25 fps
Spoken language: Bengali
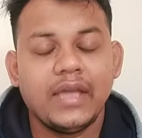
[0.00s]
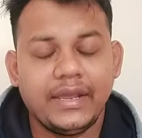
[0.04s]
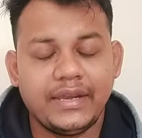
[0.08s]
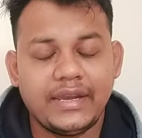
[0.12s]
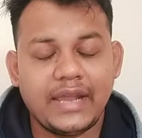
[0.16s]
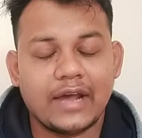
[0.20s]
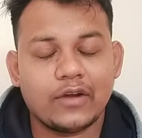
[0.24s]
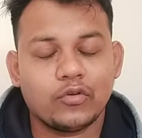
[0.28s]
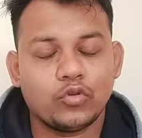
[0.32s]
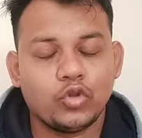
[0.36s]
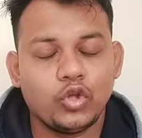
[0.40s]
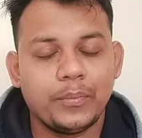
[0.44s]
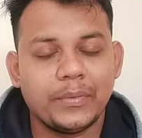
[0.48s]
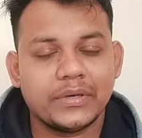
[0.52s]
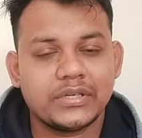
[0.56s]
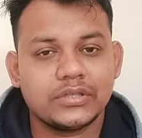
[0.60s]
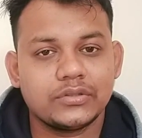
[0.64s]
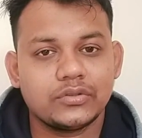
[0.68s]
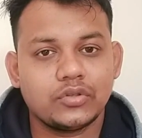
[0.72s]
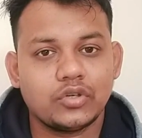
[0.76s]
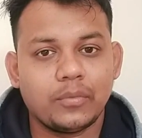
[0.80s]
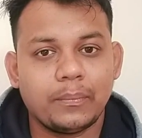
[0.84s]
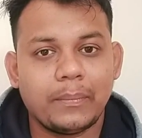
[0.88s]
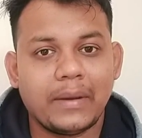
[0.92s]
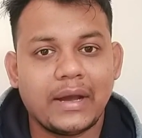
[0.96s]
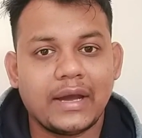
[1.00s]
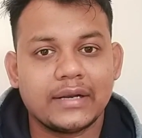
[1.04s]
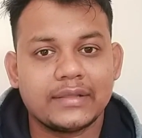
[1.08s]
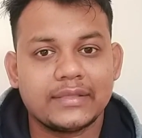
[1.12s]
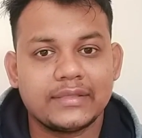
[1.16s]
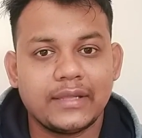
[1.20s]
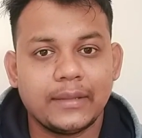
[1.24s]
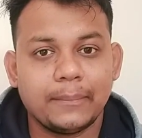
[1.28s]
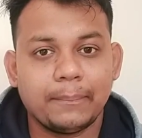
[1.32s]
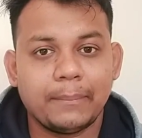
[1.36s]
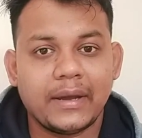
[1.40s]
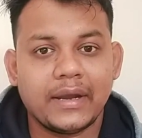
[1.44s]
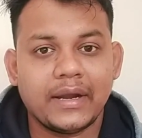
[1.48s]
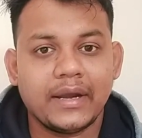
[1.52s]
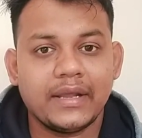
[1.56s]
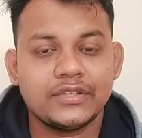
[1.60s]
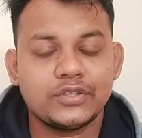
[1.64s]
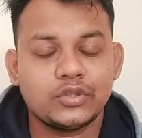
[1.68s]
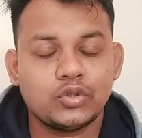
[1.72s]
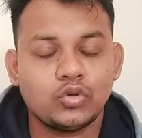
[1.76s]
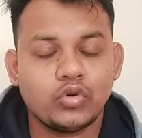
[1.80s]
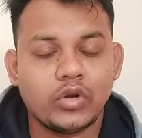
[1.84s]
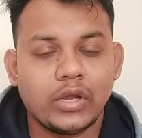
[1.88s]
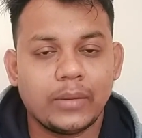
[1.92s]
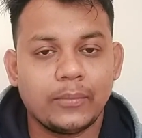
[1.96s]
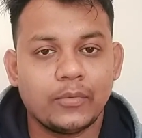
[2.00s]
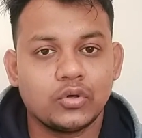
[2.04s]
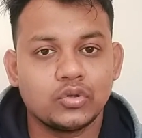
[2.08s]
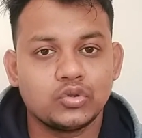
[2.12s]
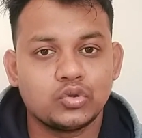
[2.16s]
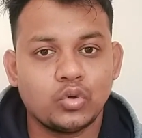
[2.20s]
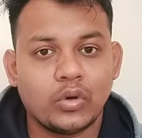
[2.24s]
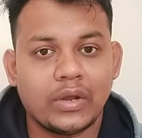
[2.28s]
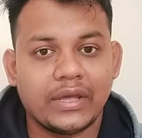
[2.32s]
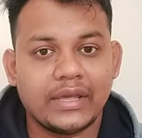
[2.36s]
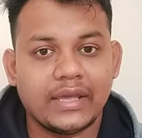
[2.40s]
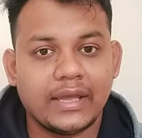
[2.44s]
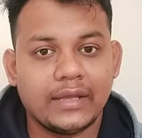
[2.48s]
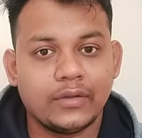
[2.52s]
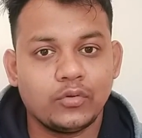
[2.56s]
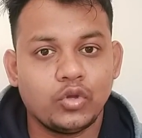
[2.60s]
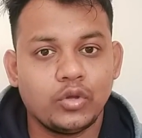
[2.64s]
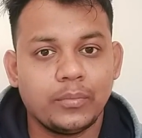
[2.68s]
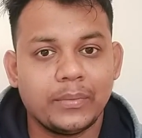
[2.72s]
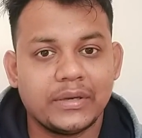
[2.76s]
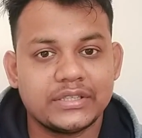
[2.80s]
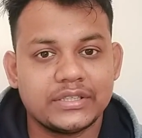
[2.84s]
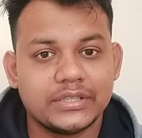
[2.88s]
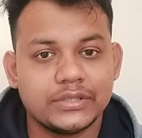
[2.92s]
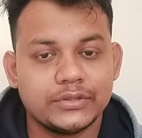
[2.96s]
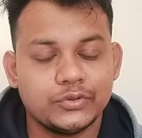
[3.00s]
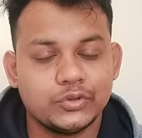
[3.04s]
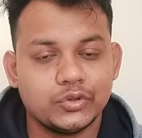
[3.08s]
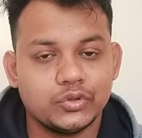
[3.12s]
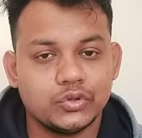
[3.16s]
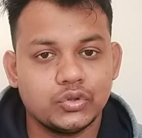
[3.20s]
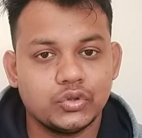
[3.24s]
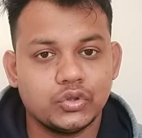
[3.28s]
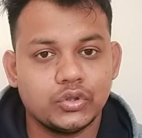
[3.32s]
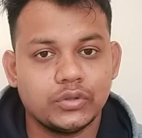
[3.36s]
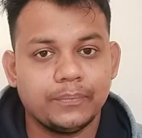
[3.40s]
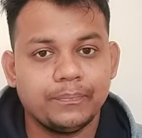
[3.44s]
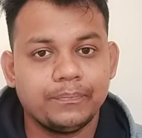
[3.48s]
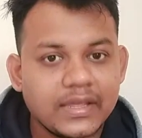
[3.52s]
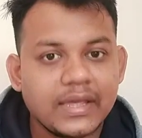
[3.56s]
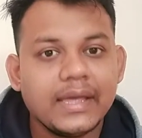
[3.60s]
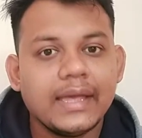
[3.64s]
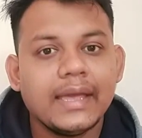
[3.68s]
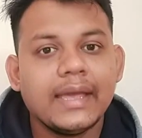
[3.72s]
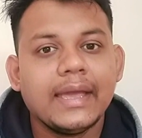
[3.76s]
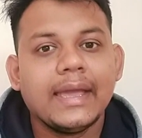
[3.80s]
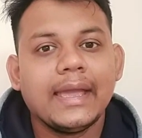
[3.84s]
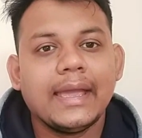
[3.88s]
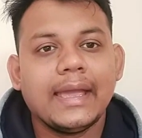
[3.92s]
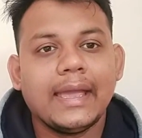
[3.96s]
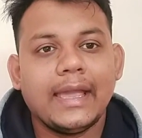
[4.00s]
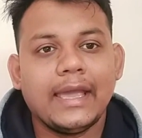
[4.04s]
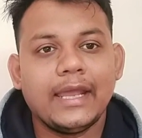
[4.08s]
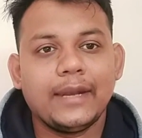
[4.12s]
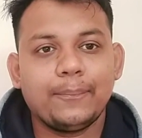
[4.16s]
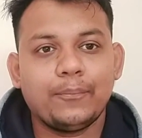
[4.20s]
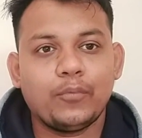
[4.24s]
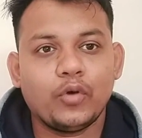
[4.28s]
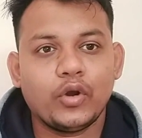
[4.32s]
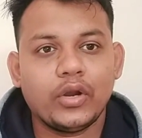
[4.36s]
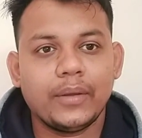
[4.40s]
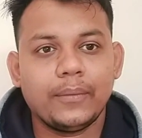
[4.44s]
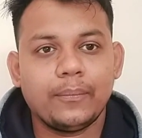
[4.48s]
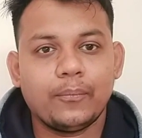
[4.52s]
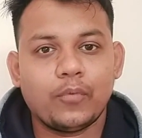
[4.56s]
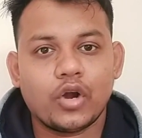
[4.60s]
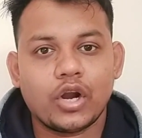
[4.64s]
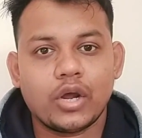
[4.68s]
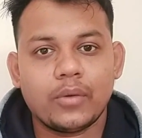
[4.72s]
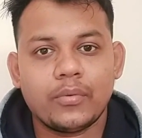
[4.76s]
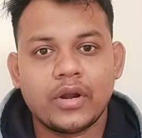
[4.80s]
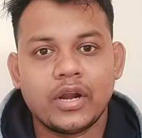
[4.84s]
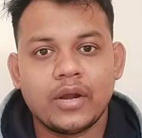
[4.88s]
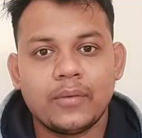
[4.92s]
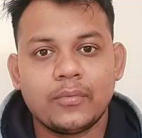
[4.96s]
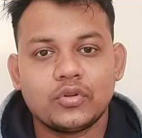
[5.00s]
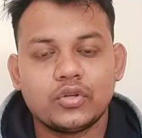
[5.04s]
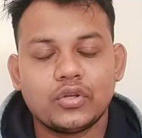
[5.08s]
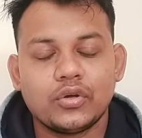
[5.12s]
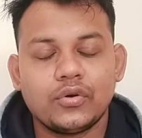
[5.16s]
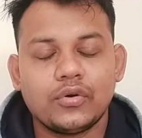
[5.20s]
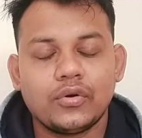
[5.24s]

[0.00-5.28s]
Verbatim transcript: এটি আরও দুই মাসের জন্য বাড়তে পারে জুন এবং জুলাই এই দুই মাসের জন্য এরপরে বরাবরের মতো